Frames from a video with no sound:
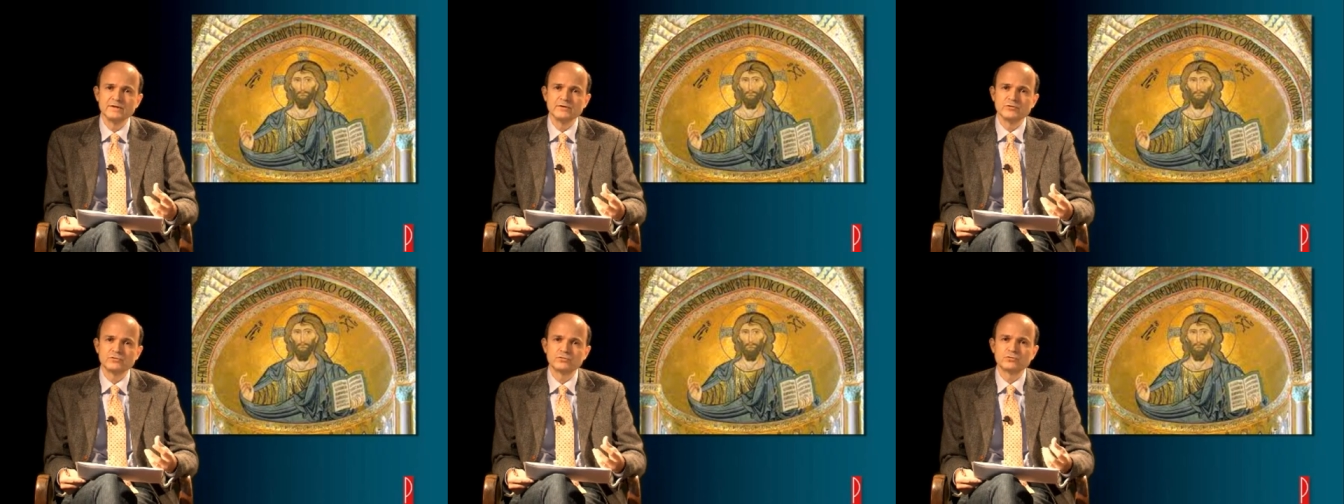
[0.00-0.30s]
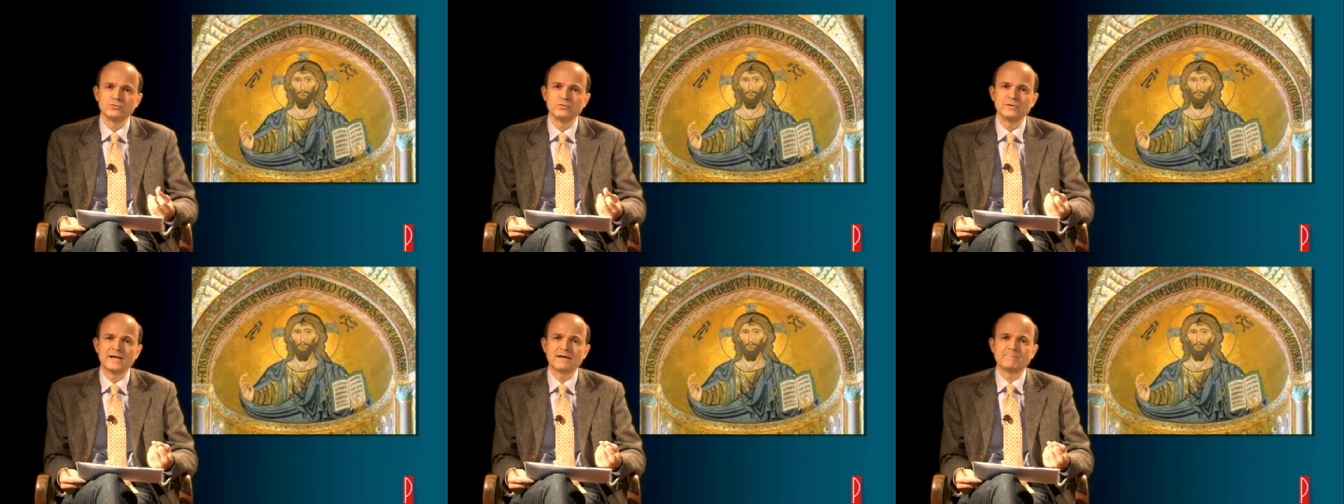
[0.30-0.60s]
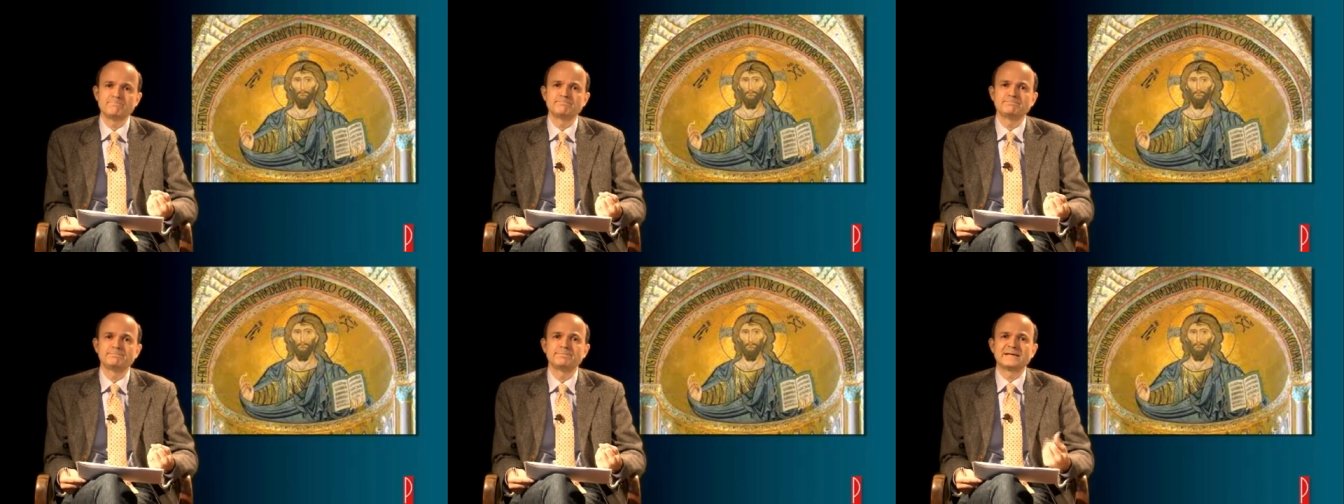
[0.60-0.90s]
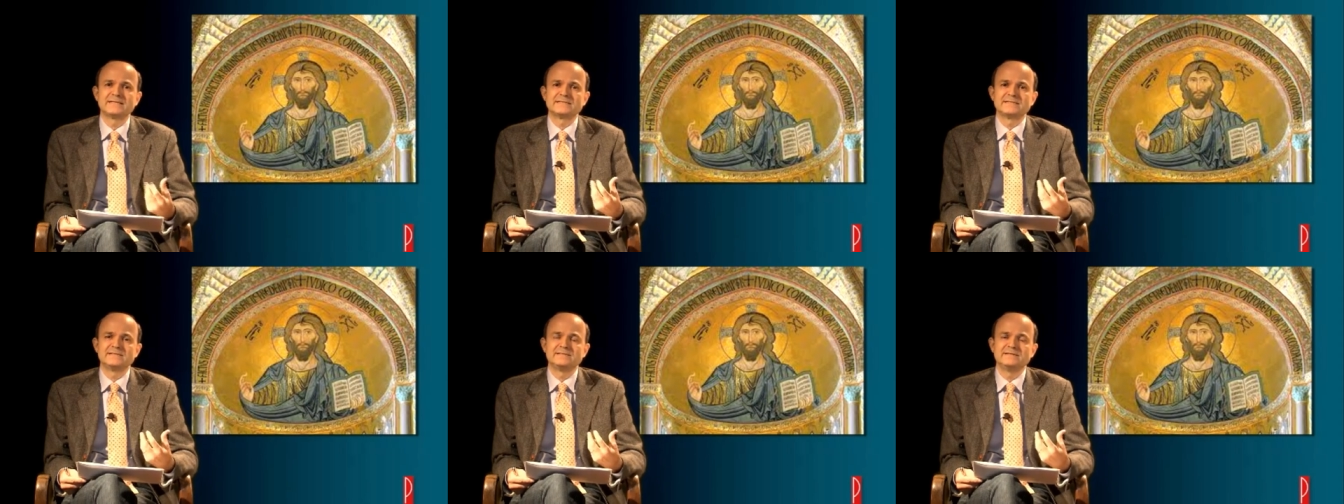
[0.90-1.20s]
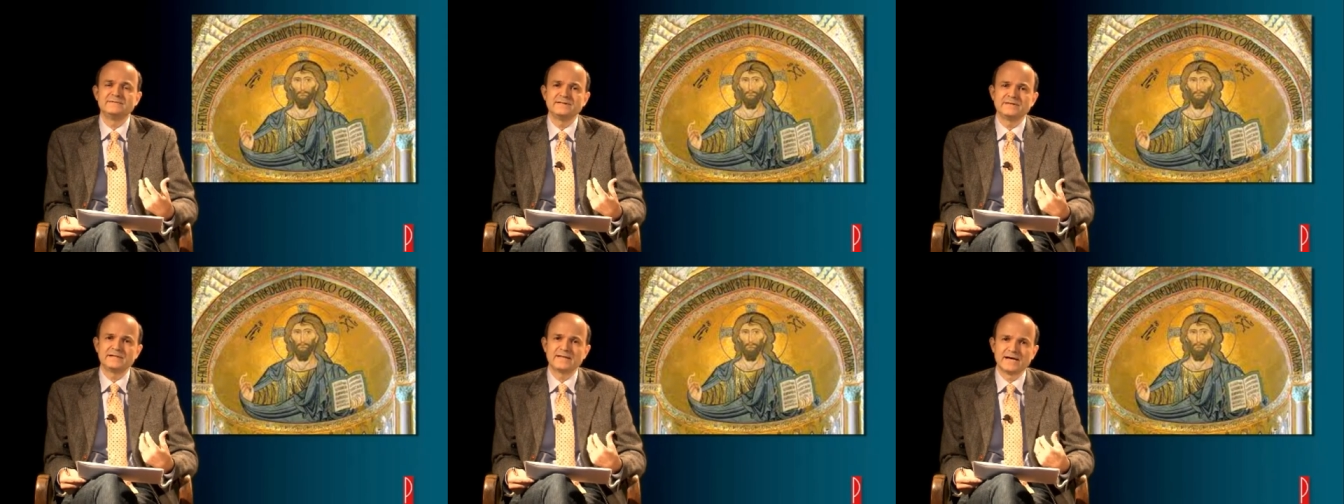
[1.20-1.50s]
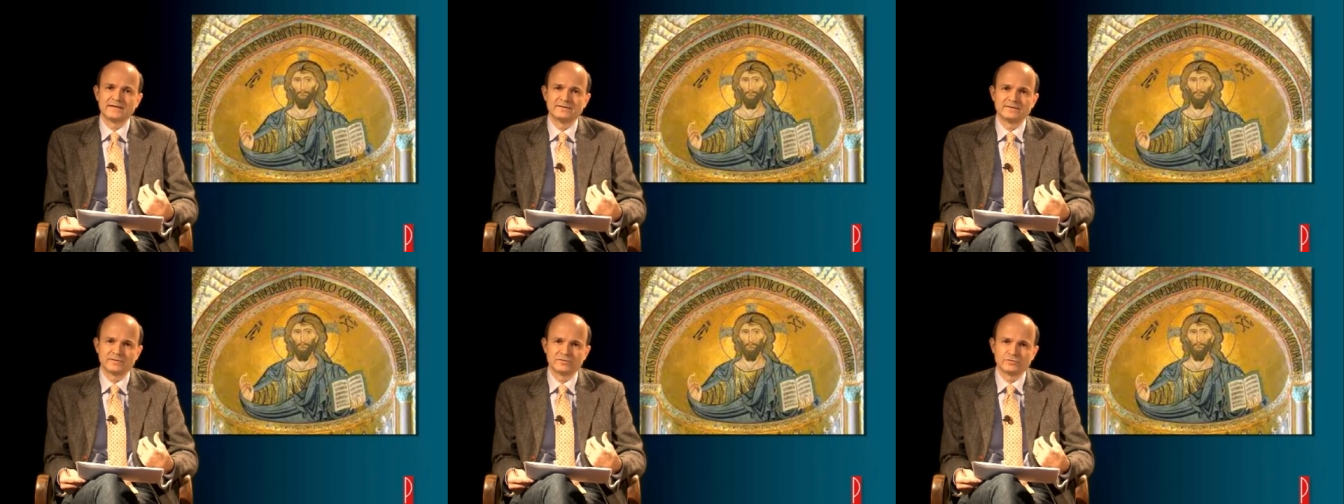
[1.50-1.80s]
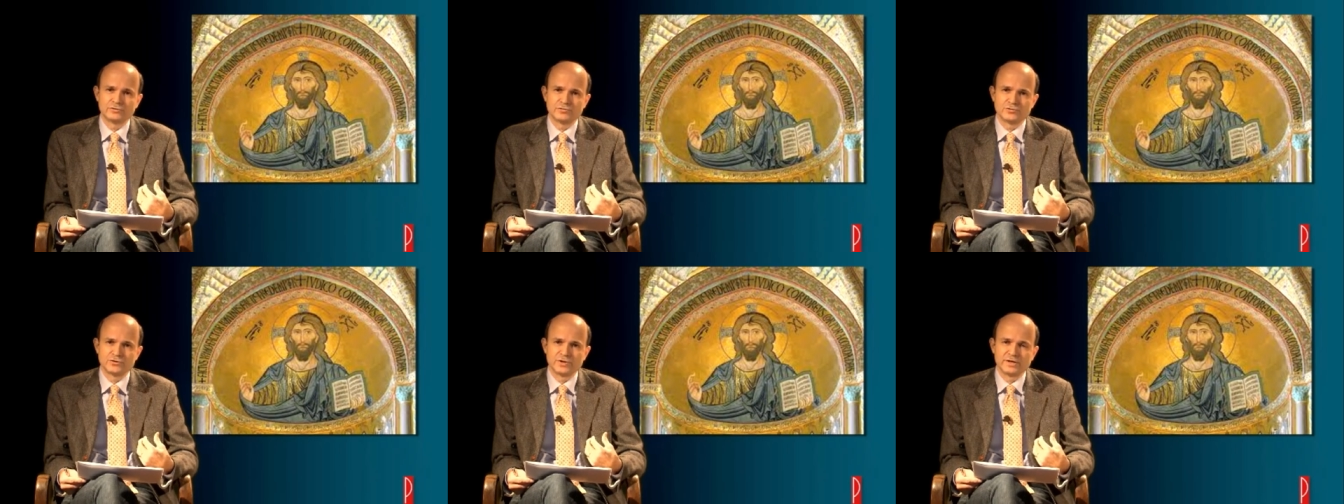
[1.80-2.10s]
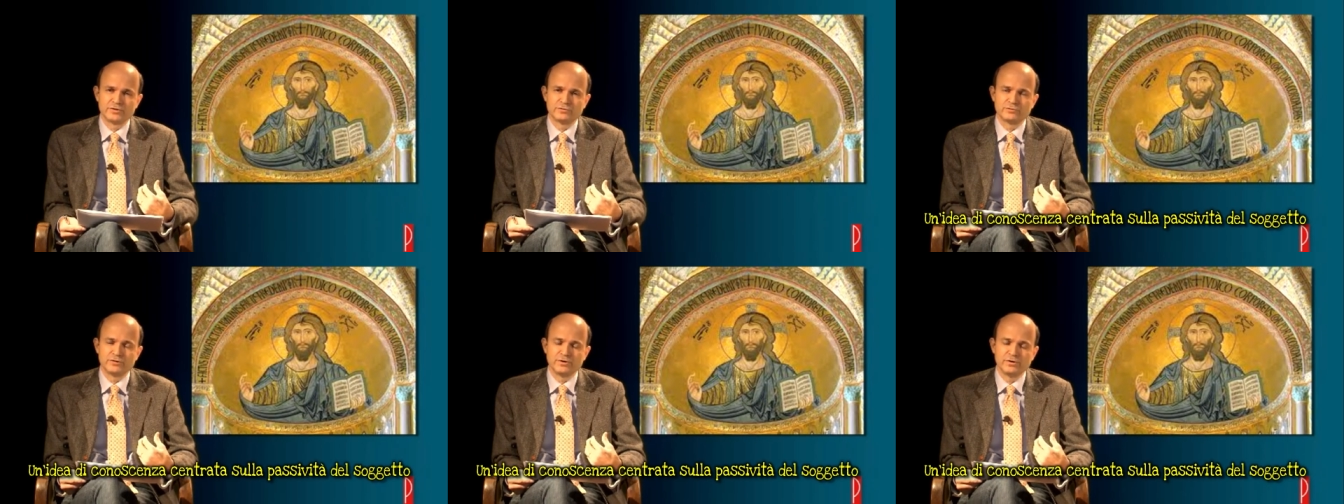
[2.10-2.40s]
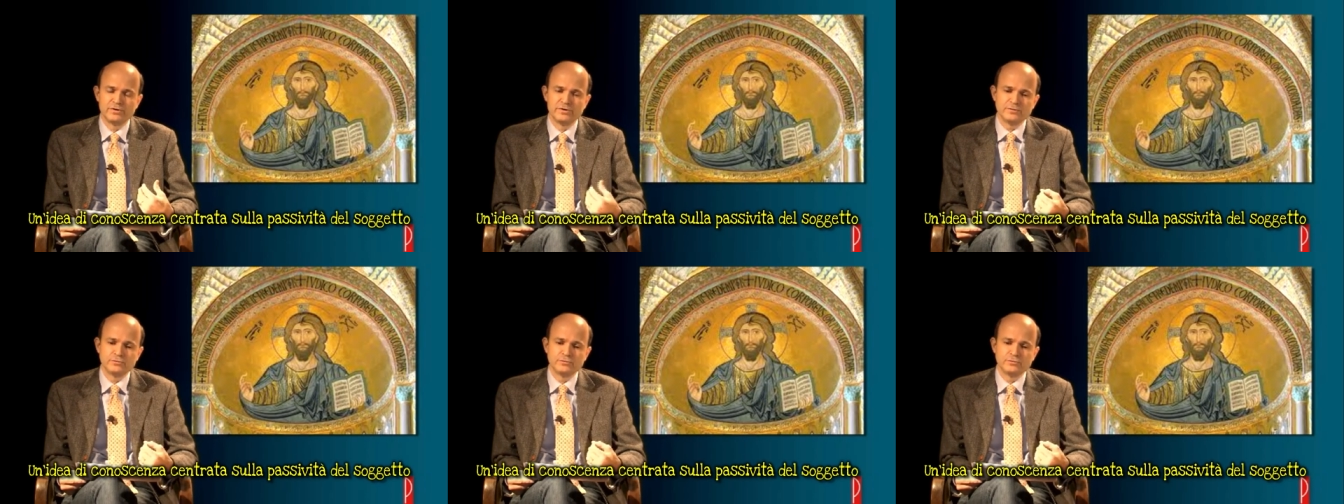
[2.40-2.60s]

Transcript: sulla passività del soggetto.